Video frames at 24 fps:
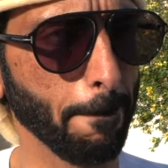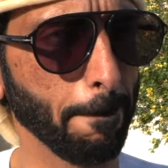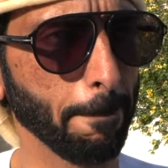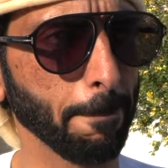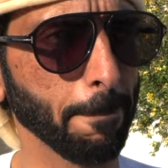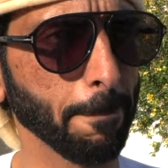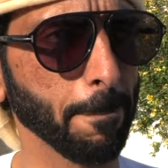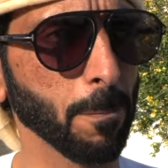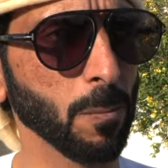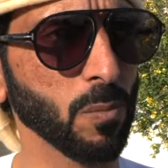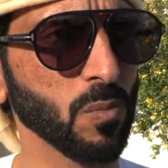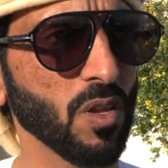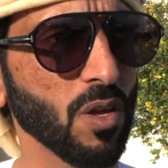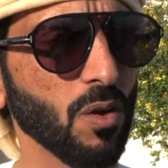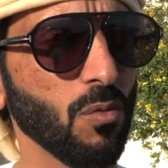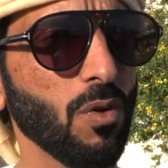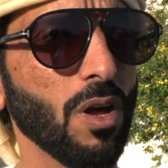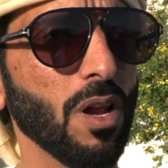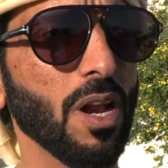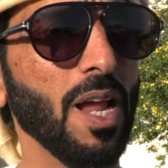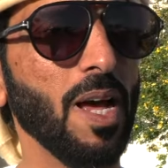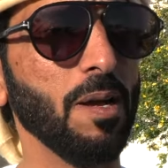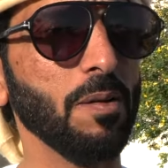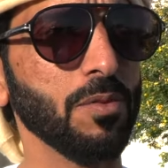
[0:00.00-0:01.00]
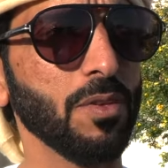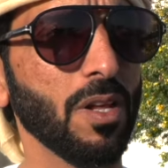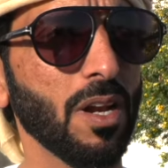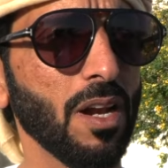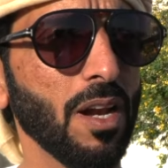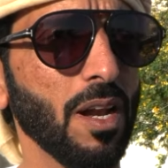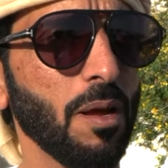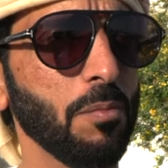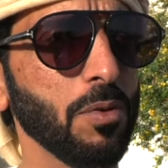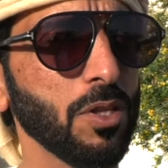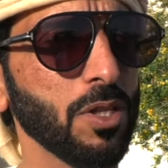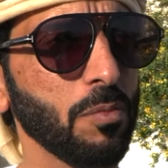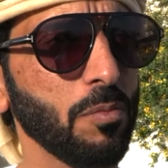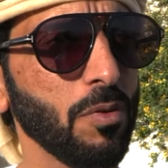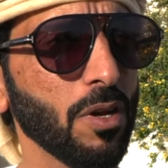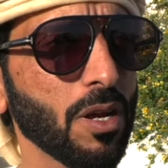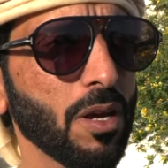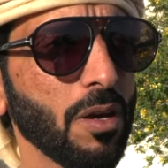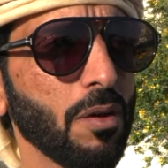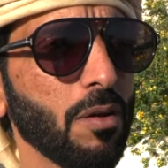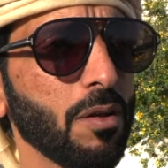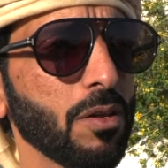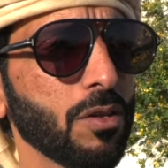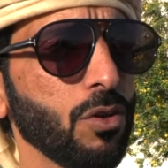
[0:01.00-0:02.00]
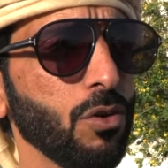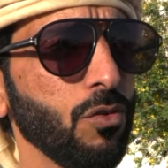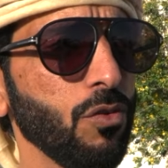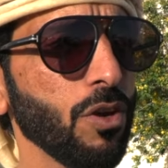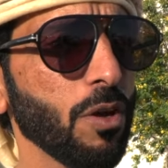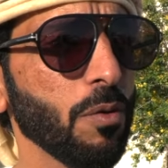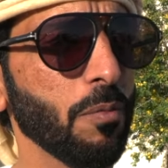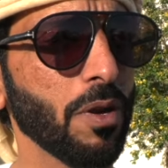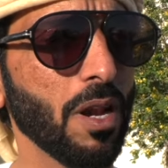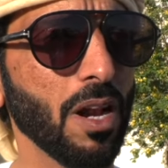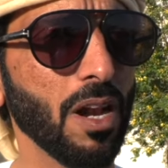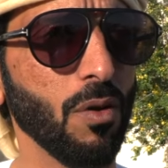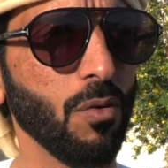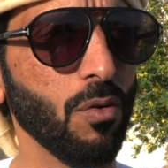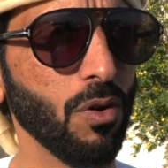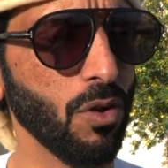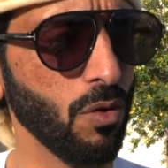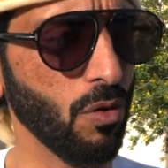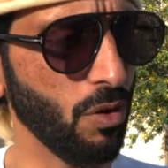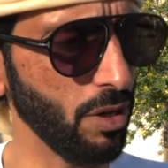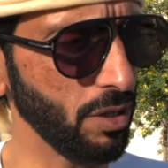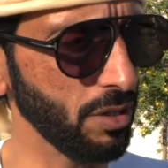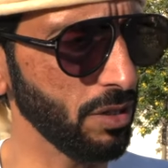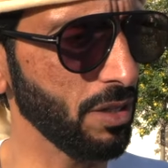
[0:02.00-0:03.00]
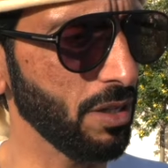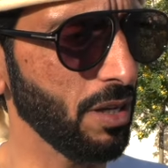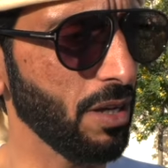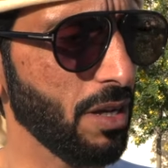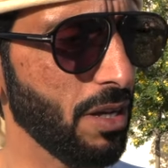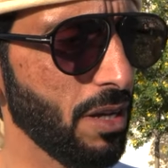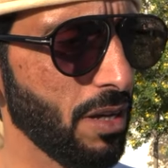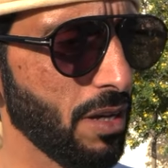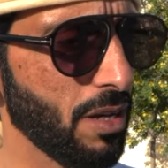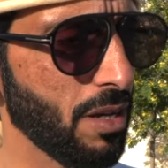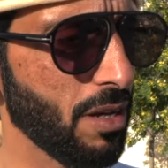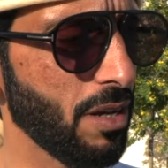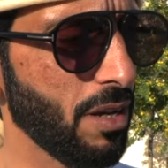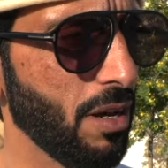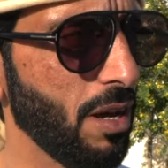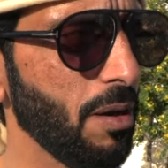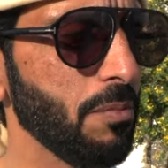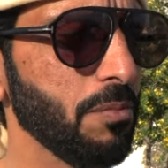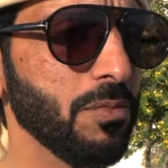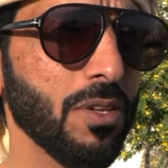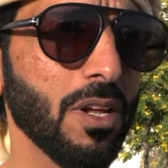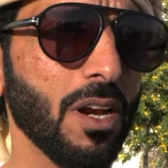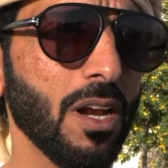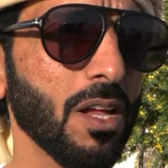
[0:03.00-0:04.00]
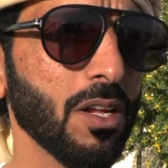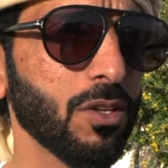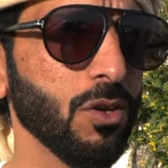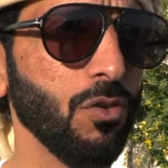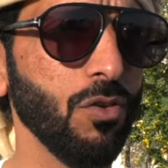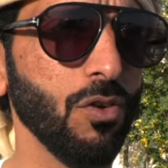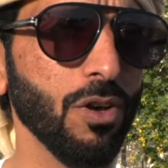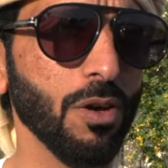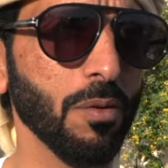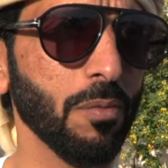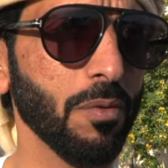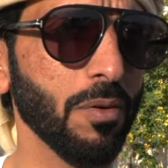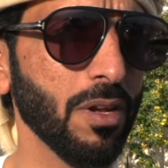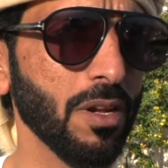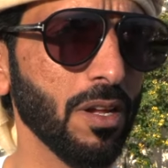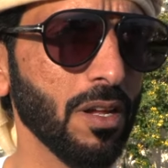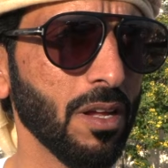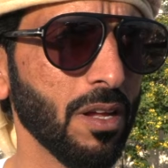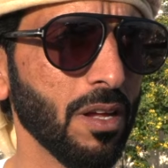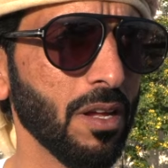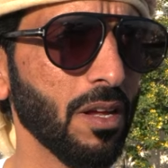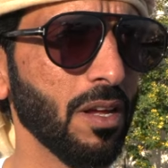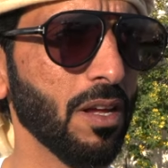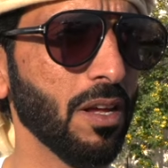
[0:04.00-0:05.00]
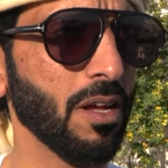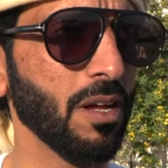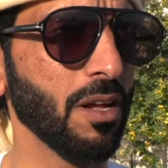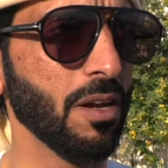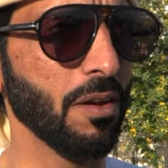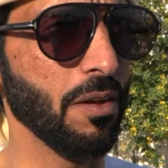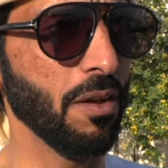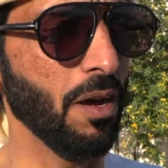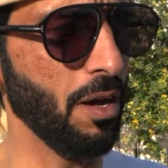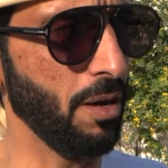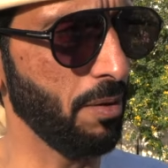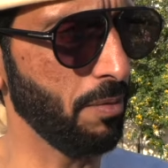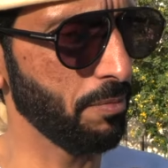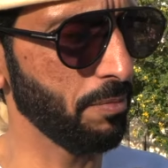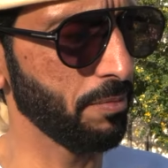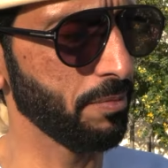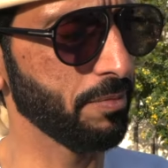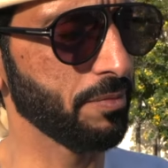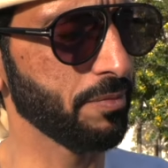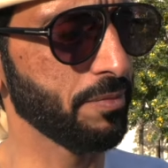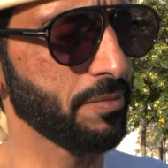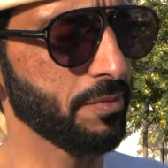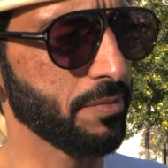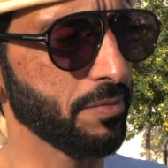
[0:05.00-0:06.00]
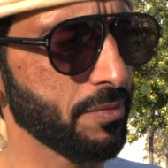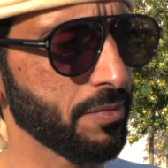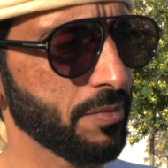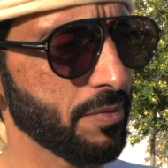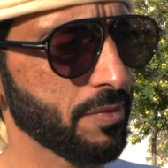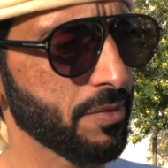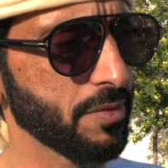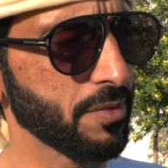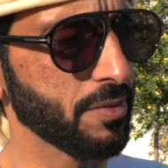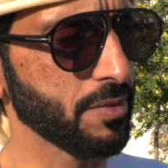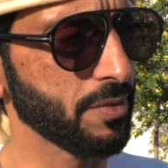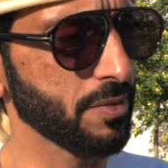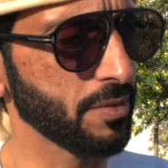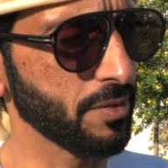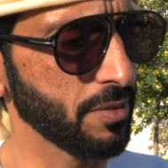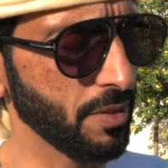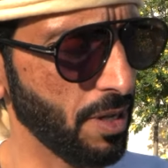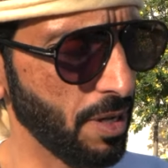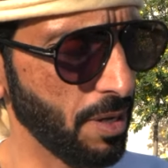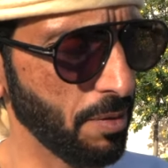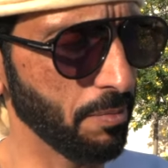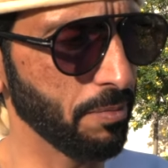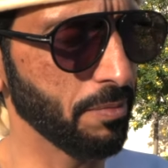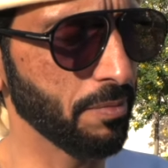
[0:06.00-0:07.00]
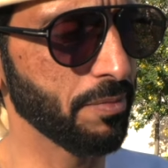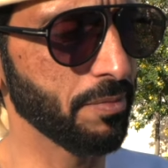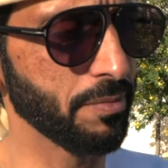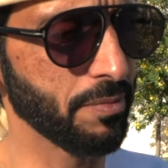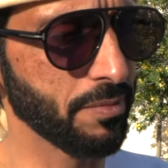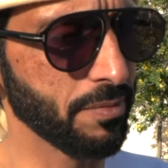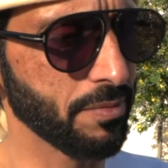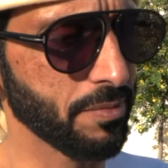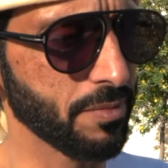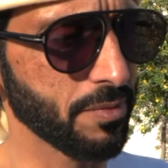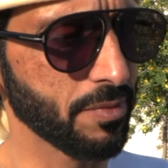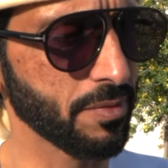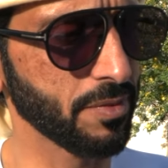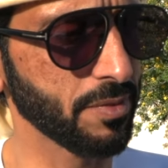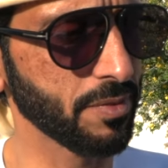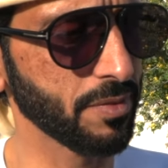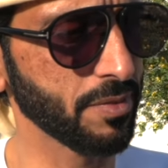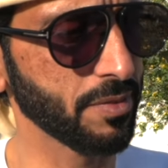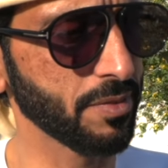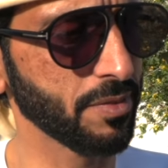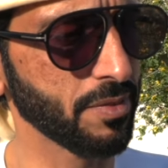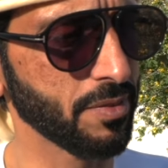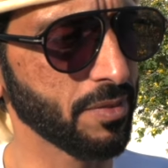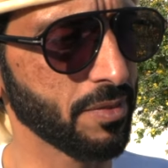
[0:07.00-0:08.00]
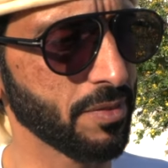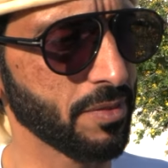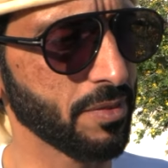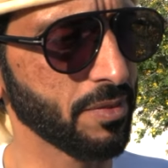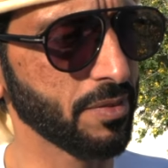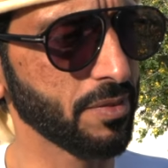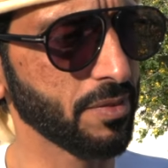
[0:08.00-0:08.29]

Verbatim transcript: الرموز. والله الحمد لله ما انت ملك توفيق من الله والنوعيه نعم، الحمد لله توفيق طلعت معنا ولا لا؟ نعم السنه في المؤسس نعم ما شاء الله عليك متعود